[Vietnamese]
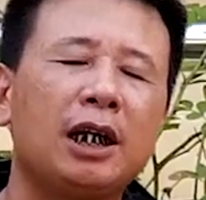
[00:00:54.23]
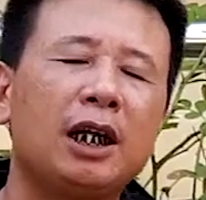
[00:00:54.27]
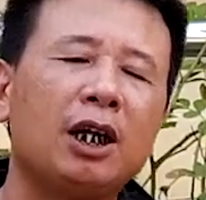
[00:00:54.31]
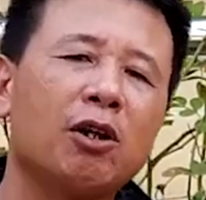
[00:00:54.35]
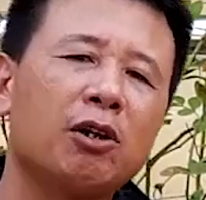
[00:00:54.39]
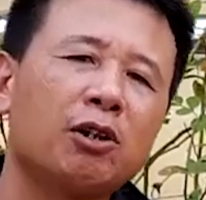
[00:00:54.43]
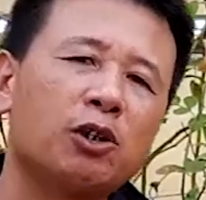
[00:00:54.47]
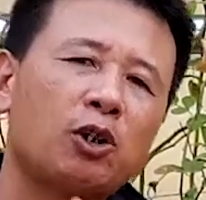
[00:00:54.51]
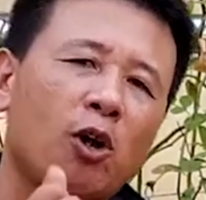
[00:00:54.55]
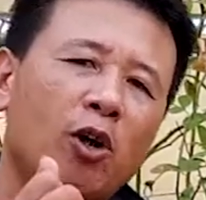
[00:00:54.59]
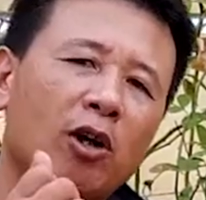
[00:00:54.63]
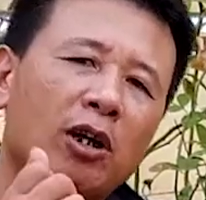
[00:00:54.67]
khi
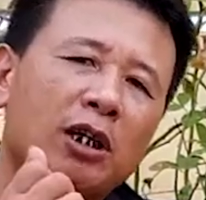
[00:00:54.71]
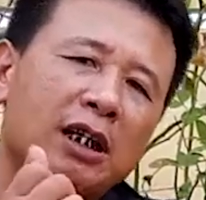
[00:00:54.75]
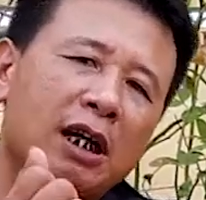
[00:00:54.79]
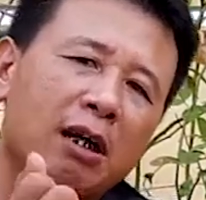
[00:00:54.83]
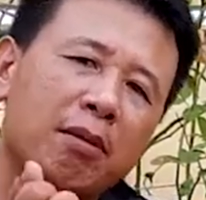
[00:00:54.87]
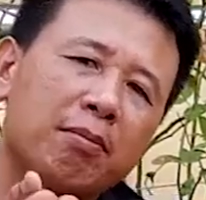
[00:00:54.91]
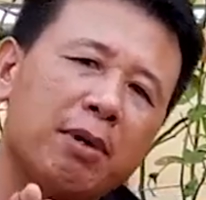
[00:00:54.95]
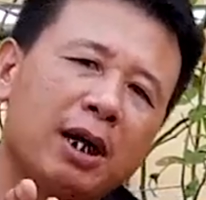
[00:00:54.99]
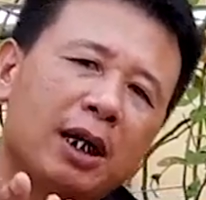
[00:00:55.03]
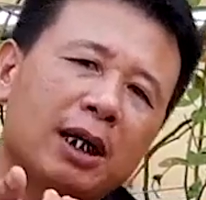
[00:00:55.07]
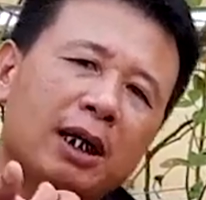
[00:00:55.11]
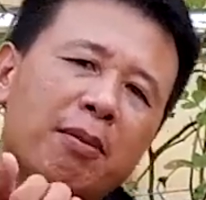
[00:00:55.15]
con chó nó
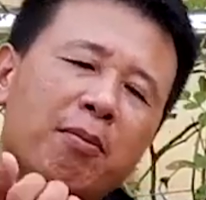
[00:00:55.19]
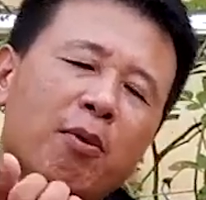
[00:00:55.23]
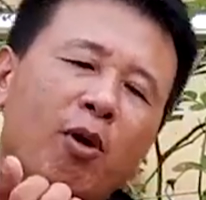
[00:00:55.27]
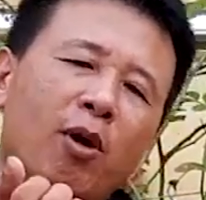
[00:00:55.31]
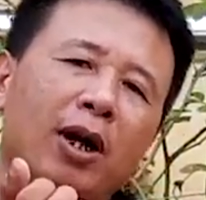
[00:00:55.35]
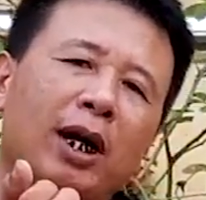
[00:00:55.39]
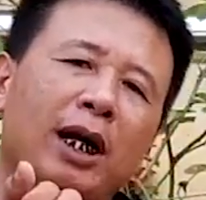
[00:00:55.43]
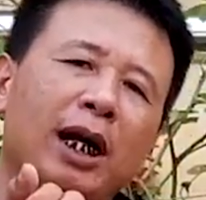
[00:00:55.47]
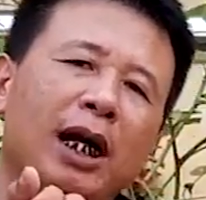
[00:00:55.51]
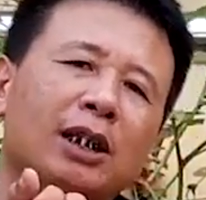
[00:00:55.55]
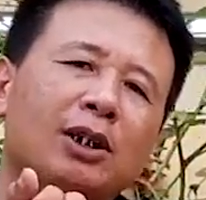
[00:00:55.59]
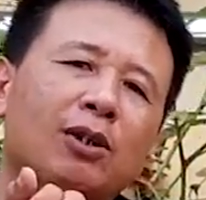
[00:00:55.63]
nhận biết cái
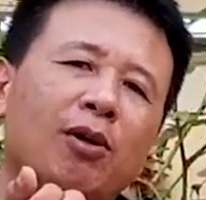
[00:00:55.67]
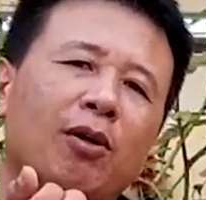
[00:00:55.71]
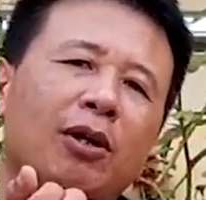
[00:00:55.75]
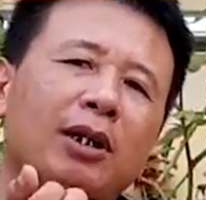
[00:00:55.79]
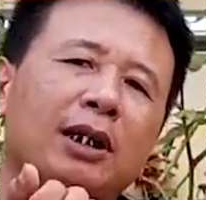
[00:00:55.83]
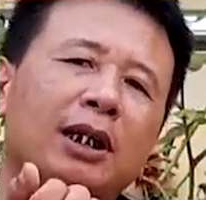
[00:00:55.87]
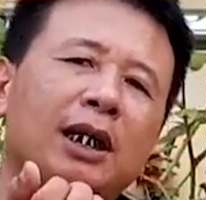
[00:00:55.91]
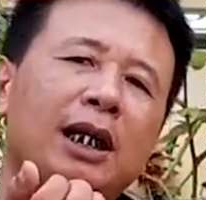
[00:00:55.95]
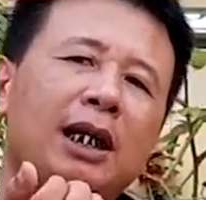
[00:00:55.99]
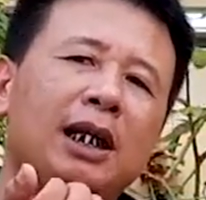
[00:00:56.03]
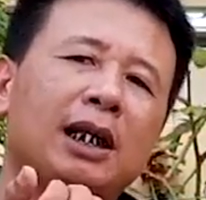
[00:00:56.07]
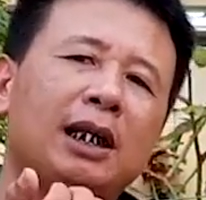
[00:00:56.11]
mồi ở đây
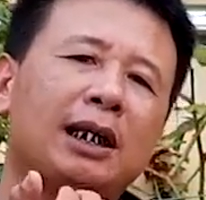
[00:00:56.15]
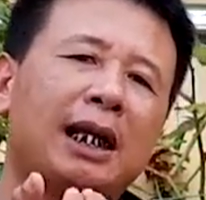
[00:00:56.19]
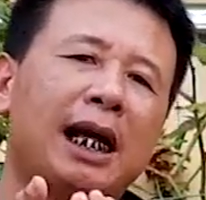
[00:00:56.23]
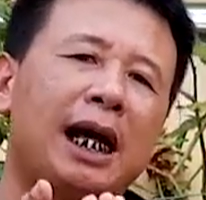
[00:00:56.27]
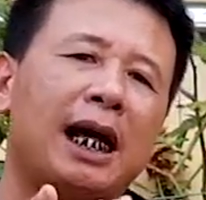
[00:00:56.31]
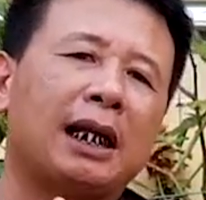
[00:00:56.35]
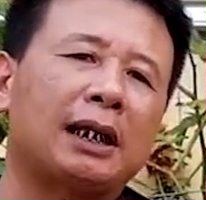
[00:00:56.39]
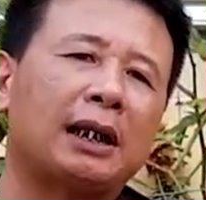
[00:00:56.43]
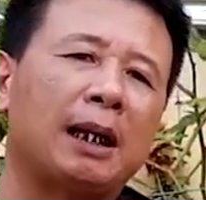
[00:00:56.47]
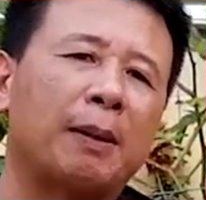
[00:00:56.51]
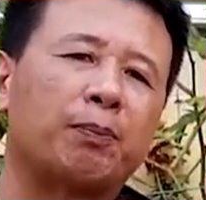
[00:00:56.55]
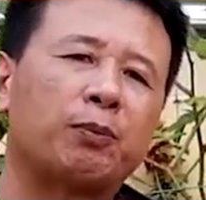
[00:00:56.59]
rồi thì
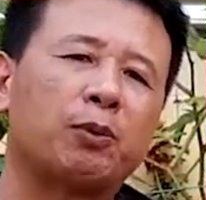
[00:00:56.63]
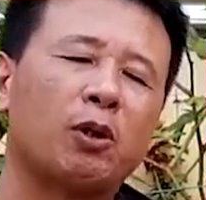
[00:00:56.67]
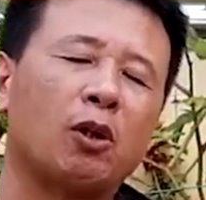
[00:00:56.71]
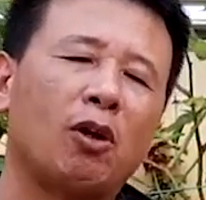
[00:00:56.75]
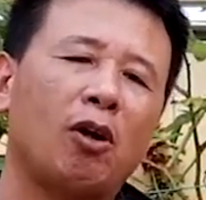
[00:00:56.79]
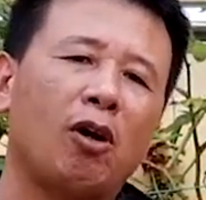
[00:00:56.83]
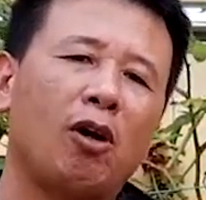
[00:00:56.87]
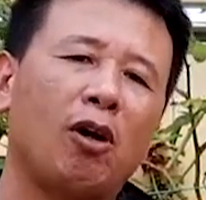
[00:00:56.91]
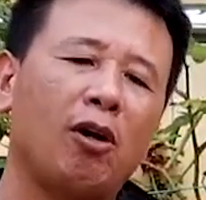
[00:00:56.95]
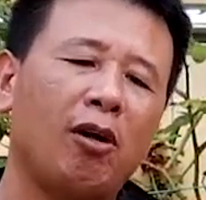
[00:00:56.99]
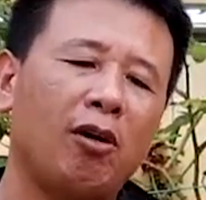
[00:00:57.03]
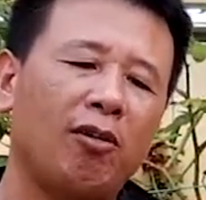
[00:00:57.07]
ta tập cho
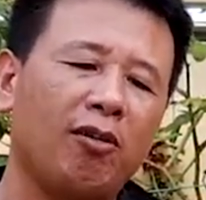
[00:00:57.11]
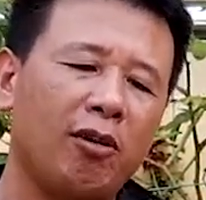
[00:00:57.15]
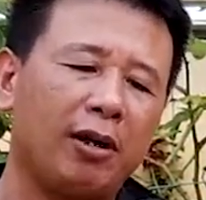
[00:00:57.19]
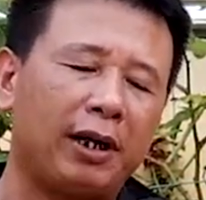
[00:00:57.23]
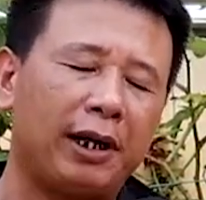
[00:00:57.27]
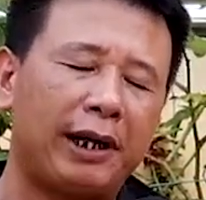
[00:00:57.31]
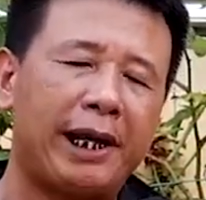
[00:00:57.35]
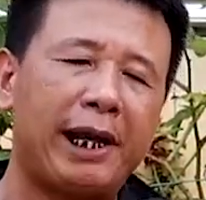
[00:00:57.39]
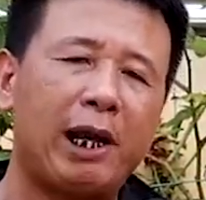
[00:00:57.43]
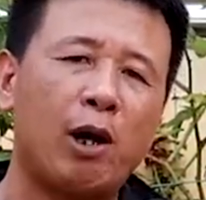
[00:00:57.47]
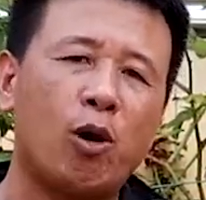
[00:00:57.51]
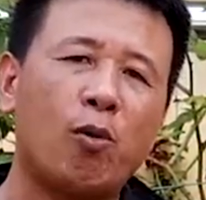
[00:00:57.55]
nó
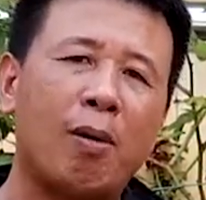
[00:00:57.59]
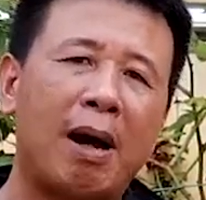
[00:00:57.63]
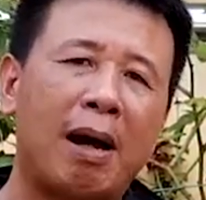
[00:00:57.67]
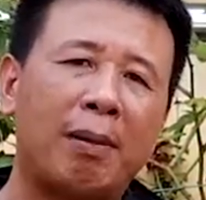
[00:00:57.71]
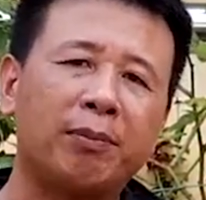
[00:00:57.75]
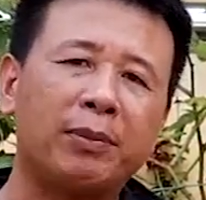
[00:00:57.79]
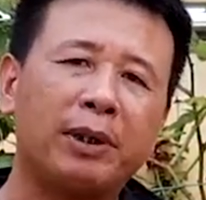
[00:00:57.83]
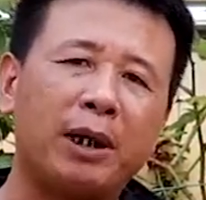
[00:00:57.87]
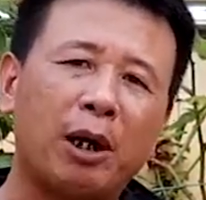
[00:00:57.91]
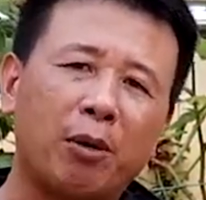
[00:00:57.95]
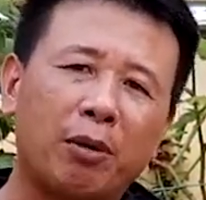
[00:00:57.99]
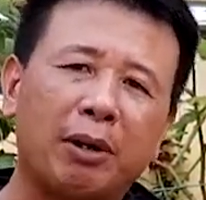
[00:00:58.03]
đeo
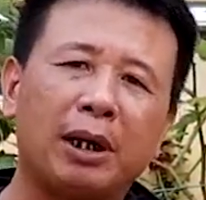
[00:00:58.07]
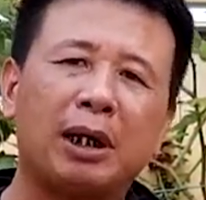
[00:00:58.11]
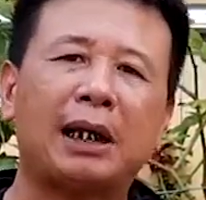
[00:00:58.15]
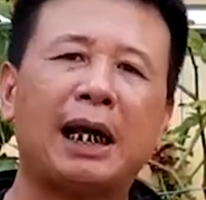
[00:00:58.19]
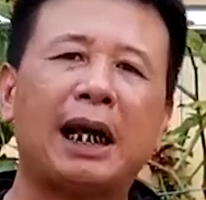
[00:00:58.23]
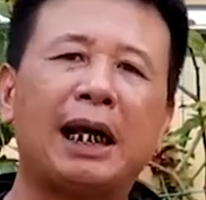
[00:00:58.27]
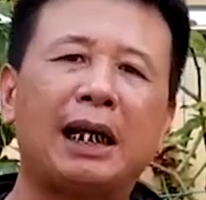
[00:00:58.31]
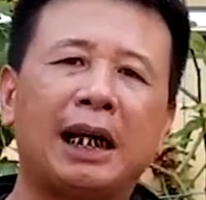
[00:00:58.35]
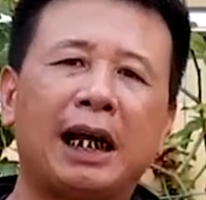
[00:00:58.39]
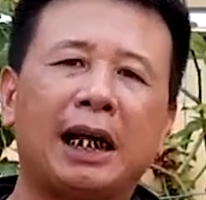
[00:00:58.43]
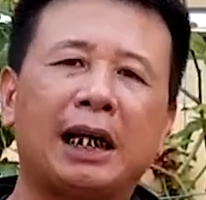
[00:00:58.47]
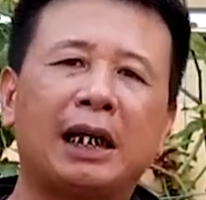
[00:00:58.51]
bám theo cái
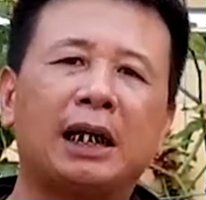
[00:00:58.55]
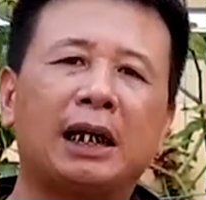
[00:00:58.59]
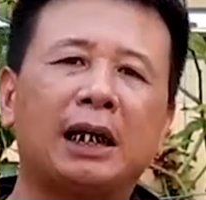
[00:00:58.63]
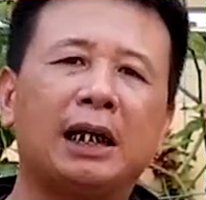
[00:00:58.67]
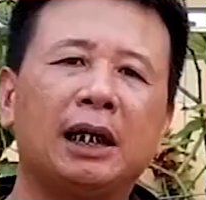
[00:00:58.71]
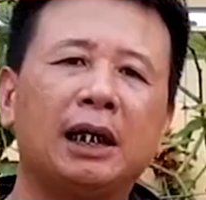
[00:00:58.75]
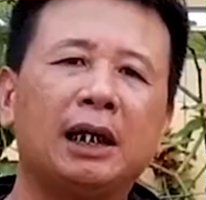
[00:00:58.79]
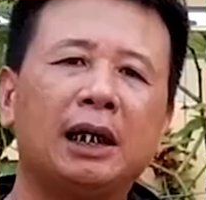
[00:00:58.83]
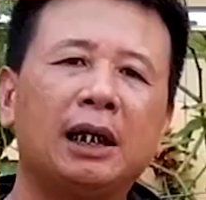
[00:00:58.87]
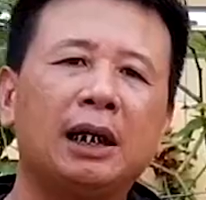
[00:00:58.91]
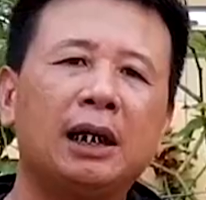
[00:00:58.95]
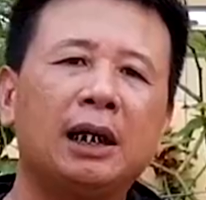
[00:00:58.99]
tay này
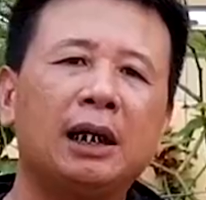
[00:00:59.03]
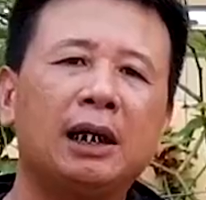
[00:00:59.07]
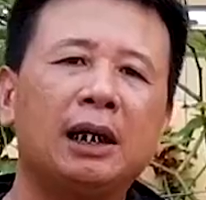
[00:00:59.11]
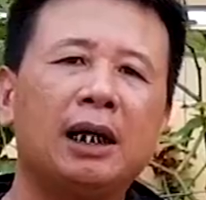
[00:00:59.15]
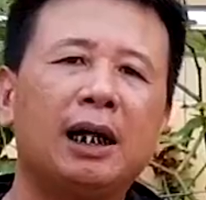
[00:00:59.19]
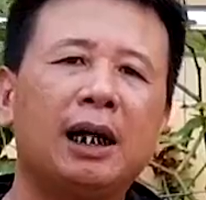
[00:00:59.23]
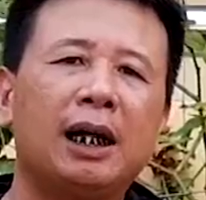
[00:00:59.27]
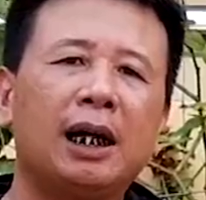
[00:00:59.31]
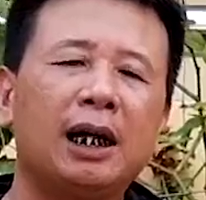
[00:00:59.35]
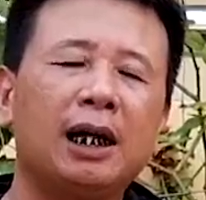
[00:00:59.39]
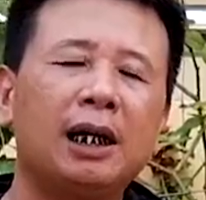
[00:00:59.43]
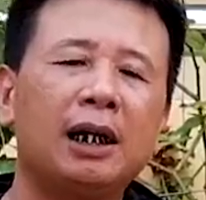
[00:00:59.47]

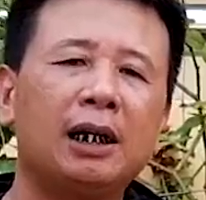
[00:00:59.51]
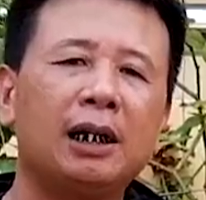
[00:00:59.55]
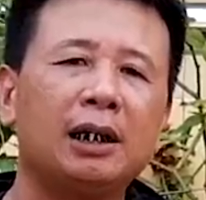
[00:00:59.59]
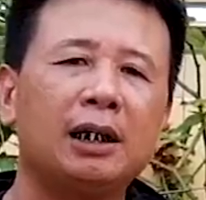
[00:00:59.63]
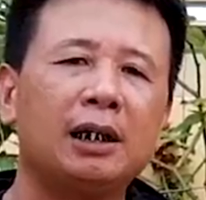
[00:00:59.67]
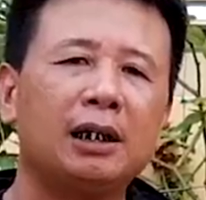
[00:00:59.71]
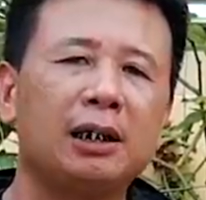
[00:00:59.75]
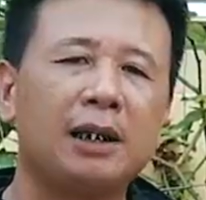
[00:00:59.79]
đó